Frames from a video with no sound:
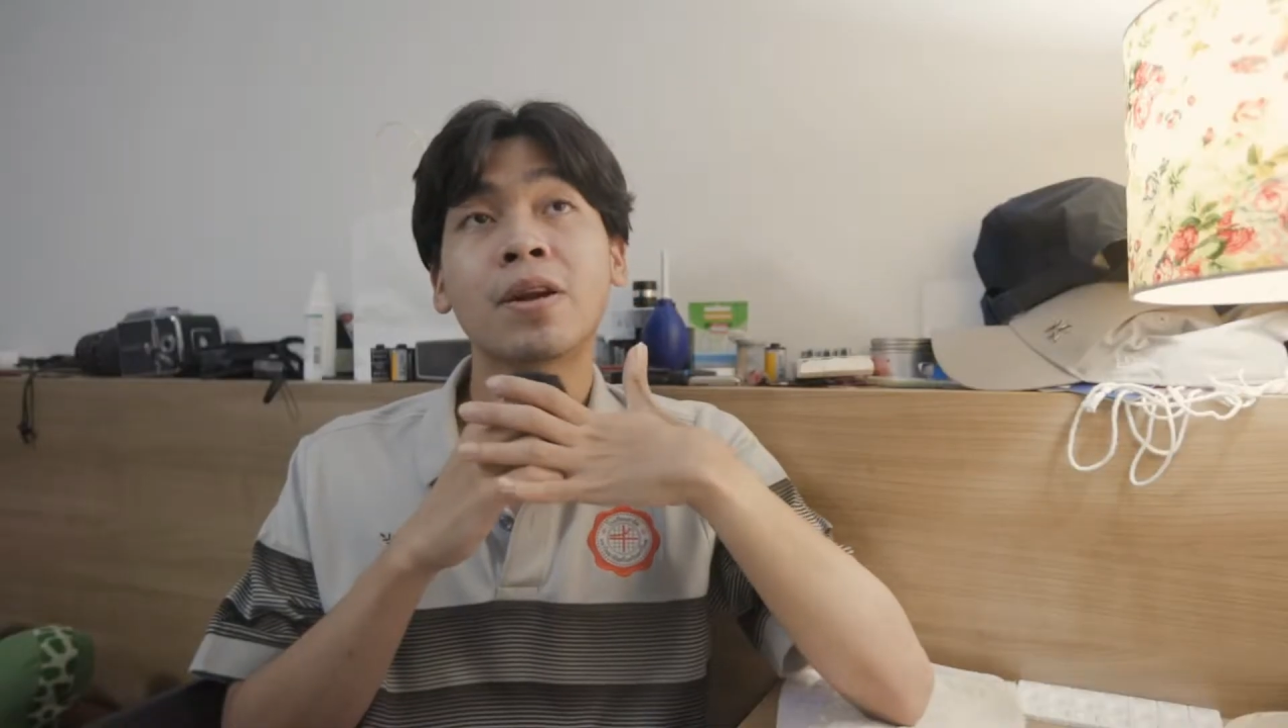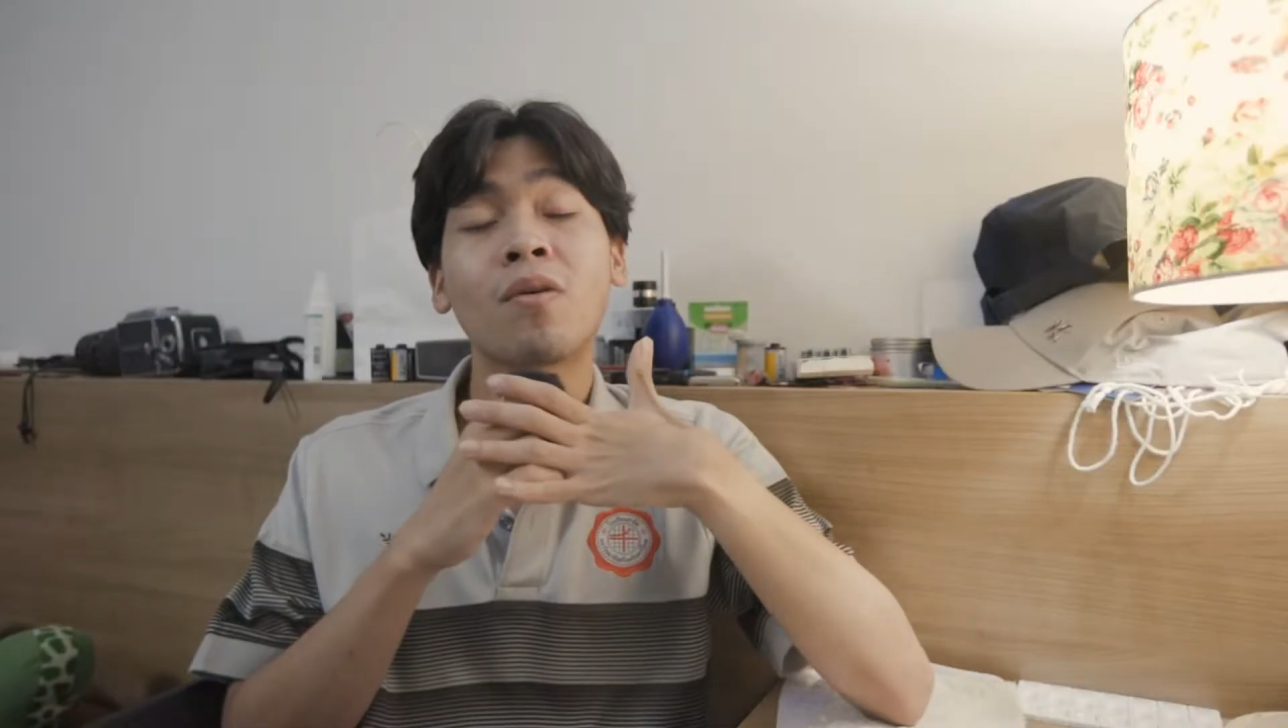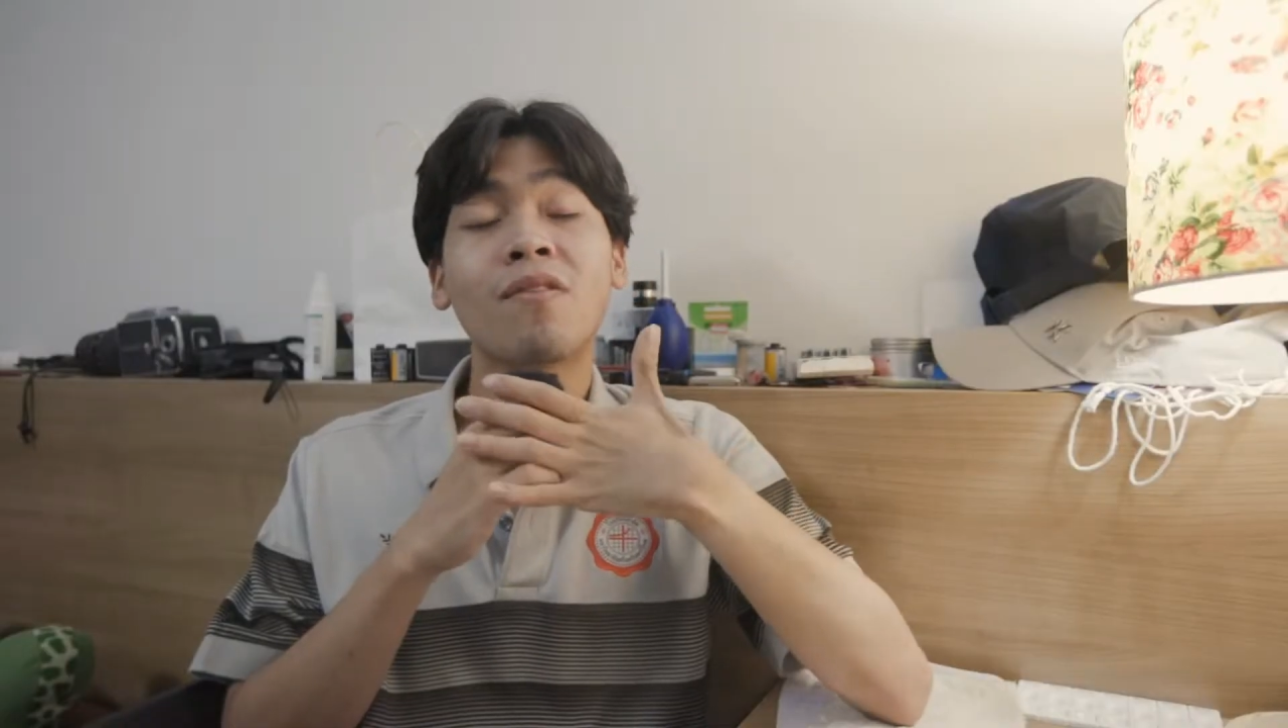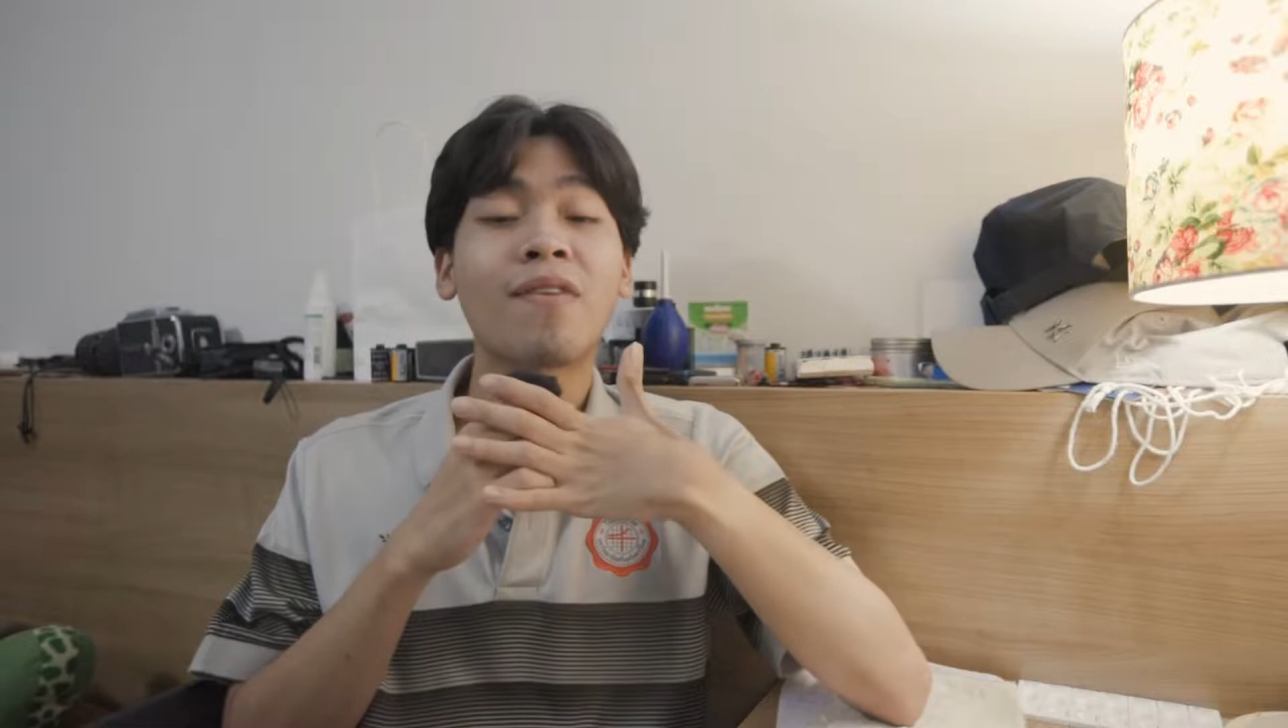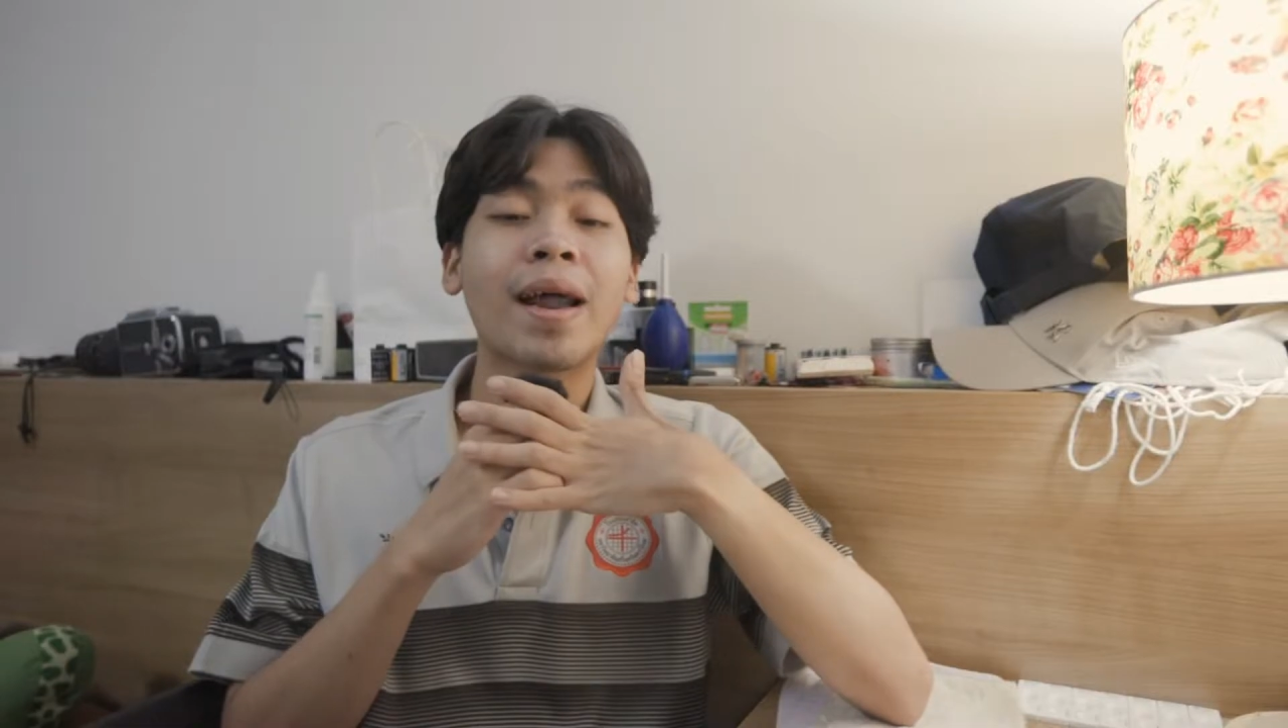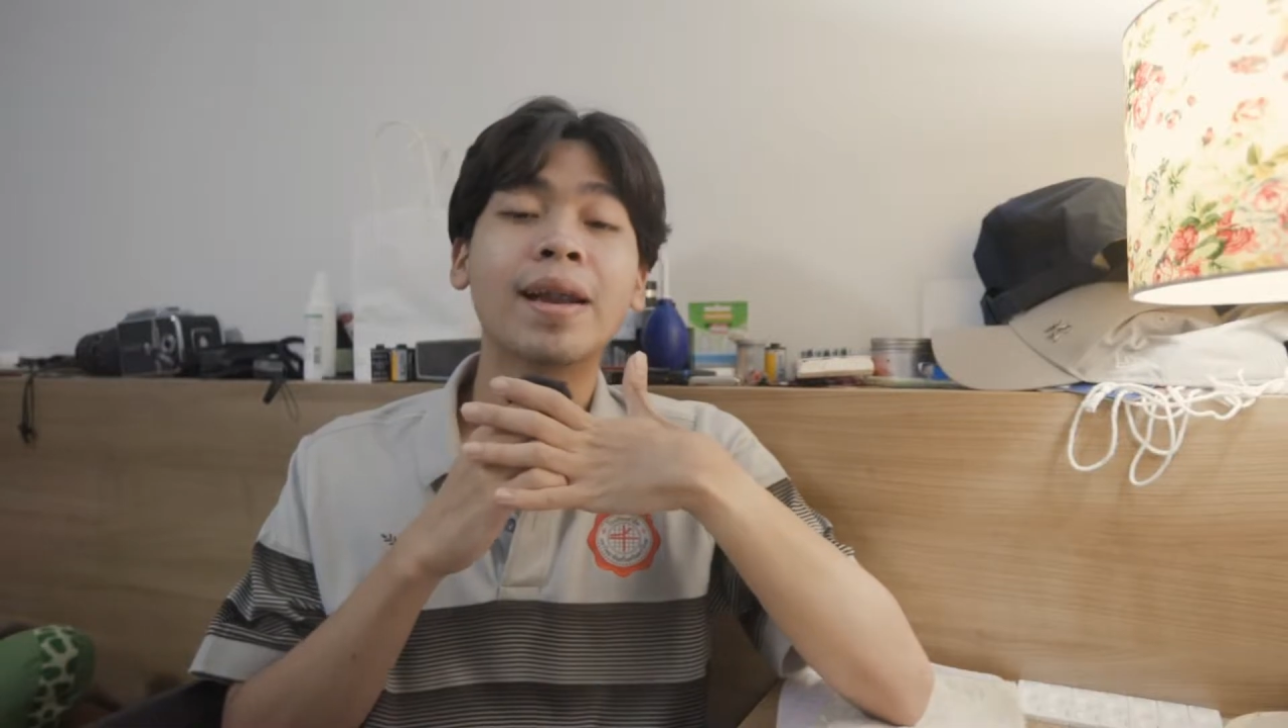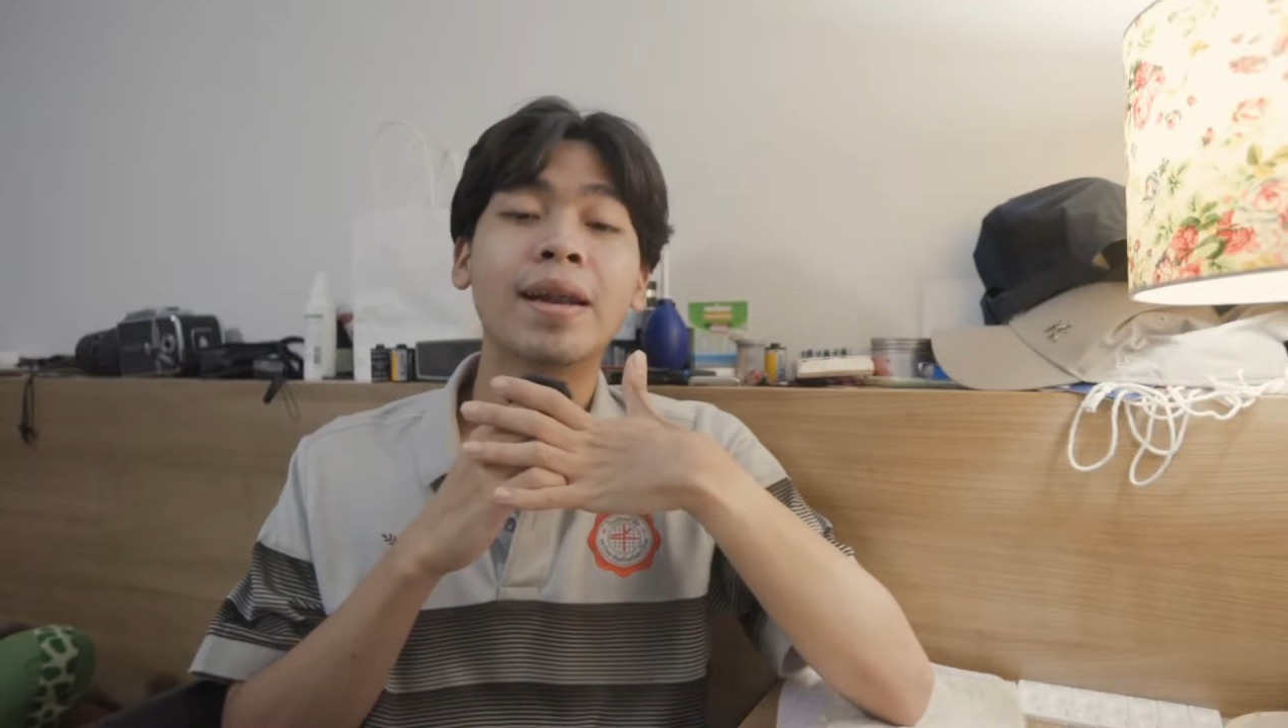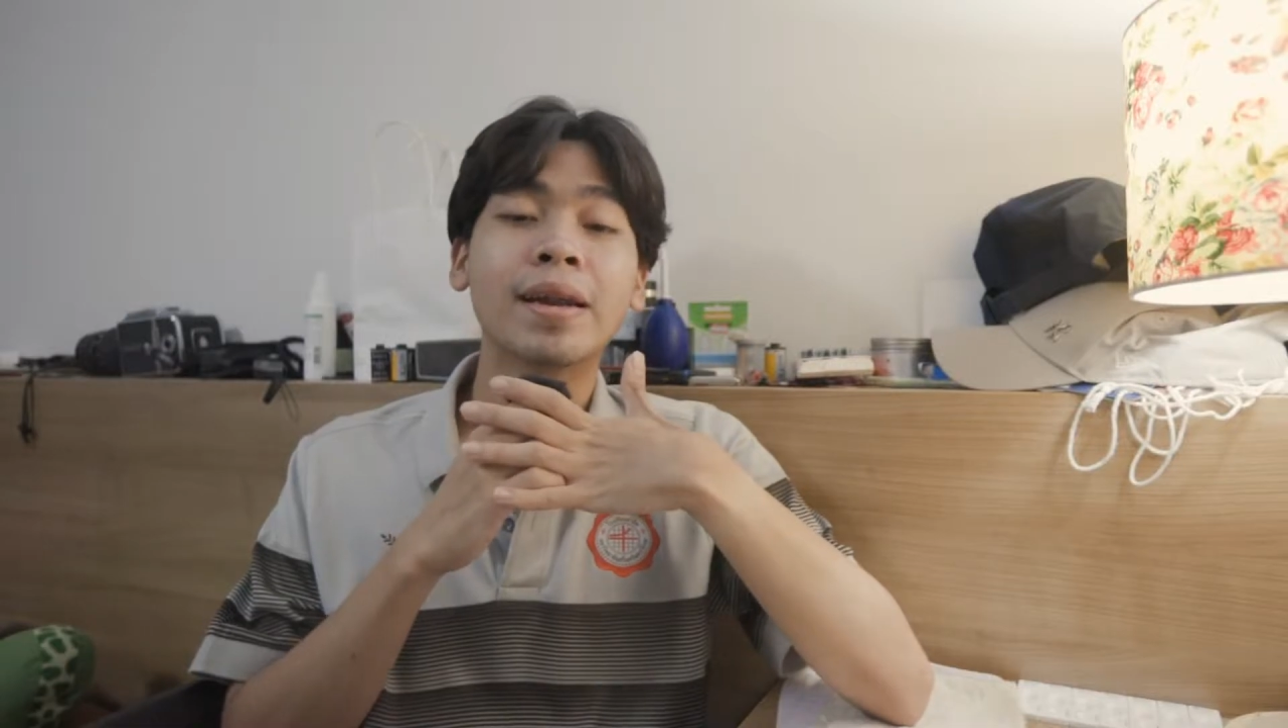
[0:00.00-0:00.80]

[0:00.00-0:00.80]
ความฝัน